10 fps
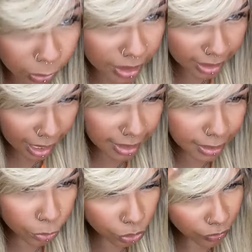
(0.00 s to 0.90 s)
tendo a tela que
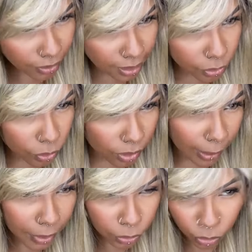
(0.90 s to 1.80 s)
simula os fios saindo do couro
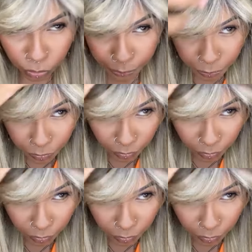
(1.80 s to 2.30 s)
cabeludo,